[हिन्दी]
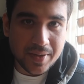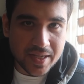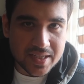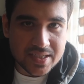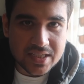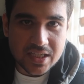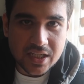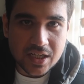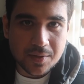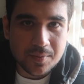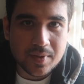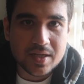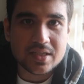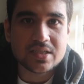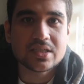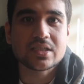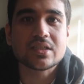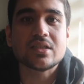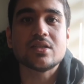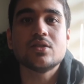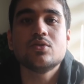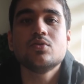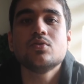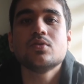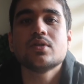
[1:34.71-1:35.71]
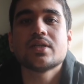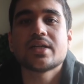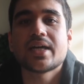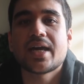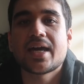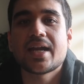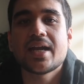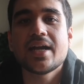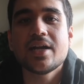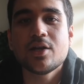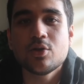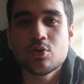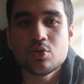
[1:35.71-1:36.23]
पैसे कमा सकता हूँ
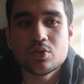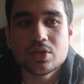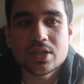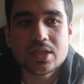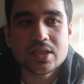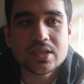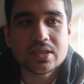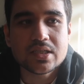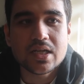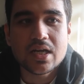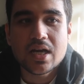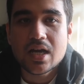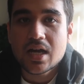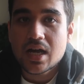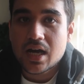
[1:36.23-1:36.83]
कैन आई डू दिस